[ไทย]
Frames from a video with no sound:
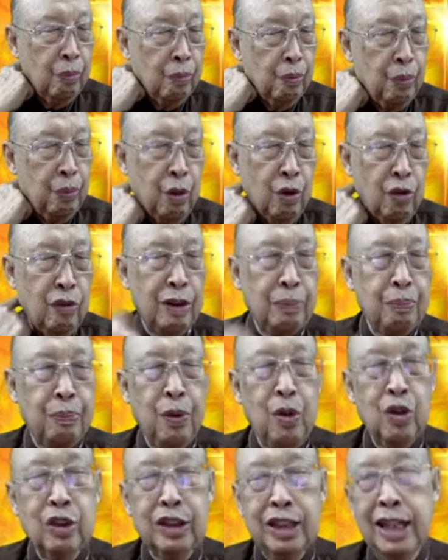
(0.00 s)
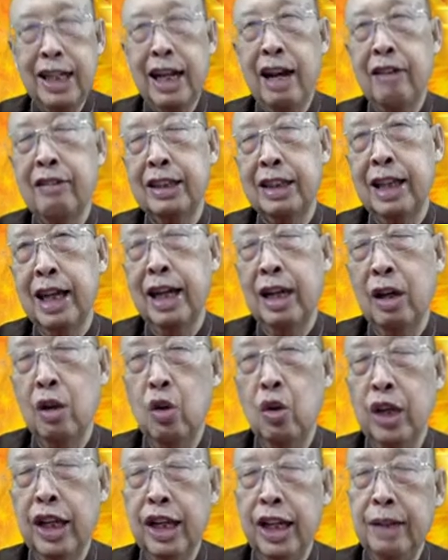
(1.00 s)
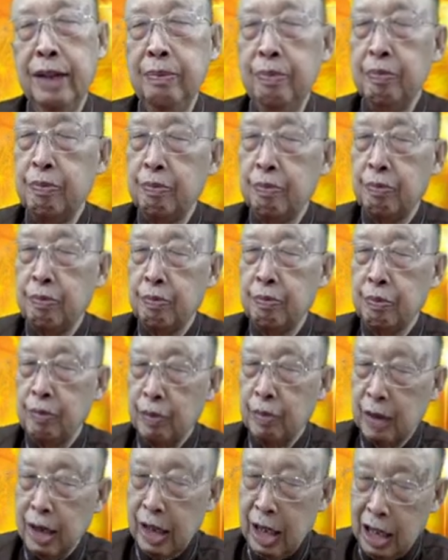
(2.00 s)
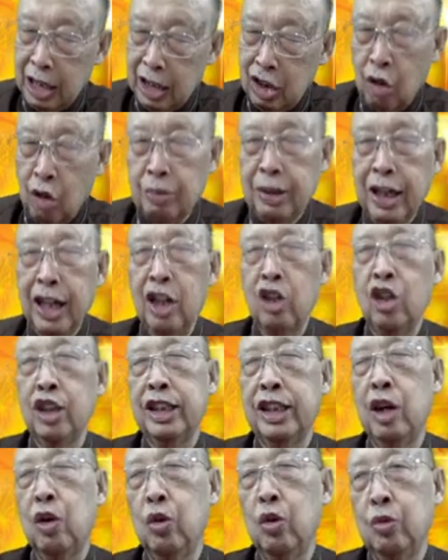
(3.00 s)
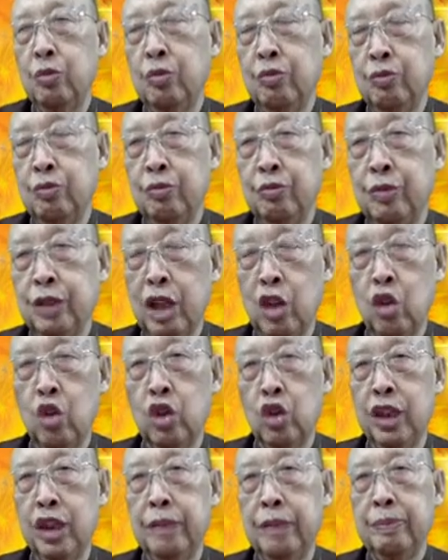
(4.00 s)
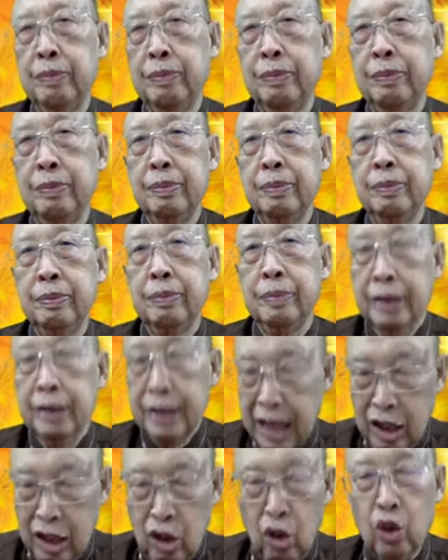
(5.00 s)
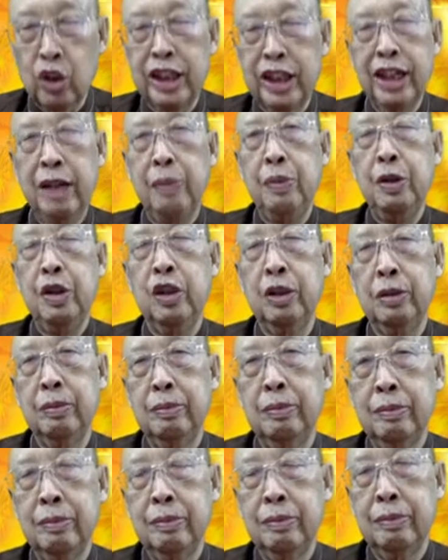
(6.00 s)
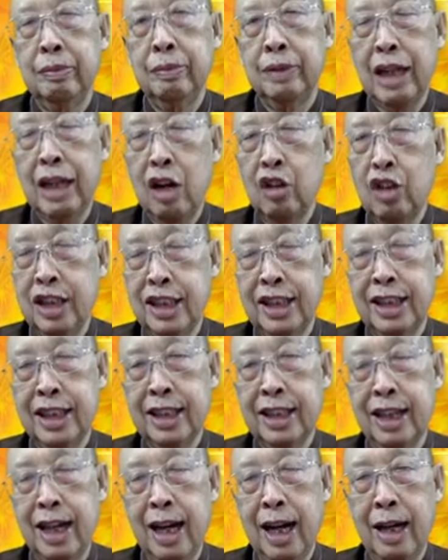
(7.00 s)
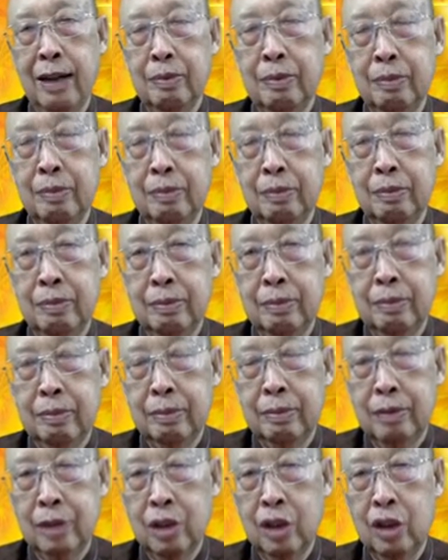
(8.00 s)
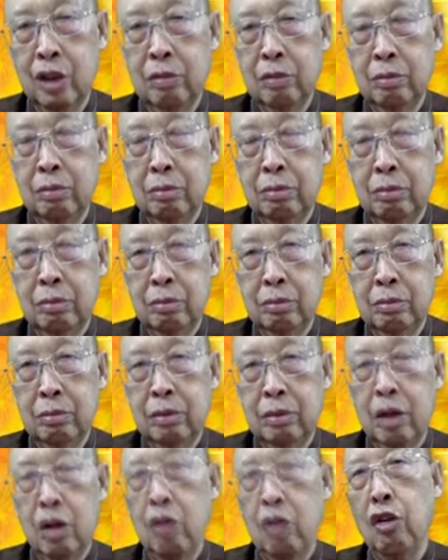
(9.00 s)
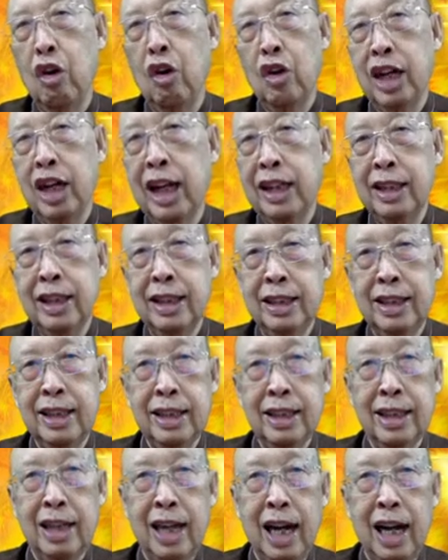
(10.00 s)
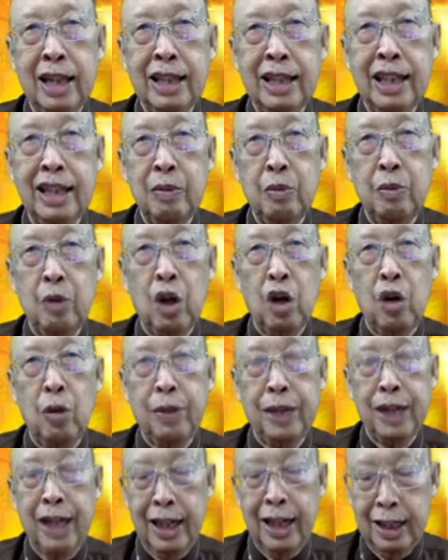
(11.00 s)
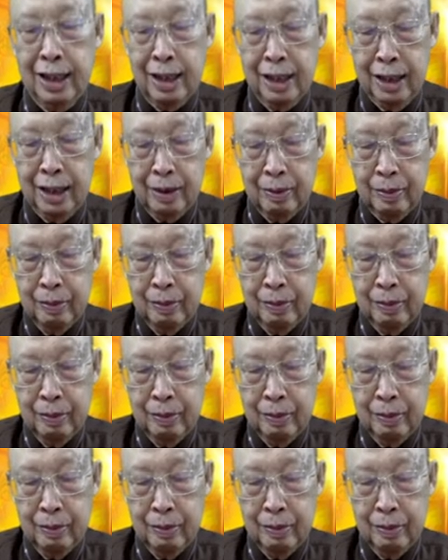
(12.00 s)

พุ่งว่าพุ่งสัญญาว่าจะให้เขาเห็นการตอบแทนลอยเท่าในลูกนีในโลกนี้ได้พี่น้องเขาได้เสียสละเนาะเขาก็บอกกันหลายเถิดเสียสละ อาจารย์ที่บอกเขาไปในรายละเอียด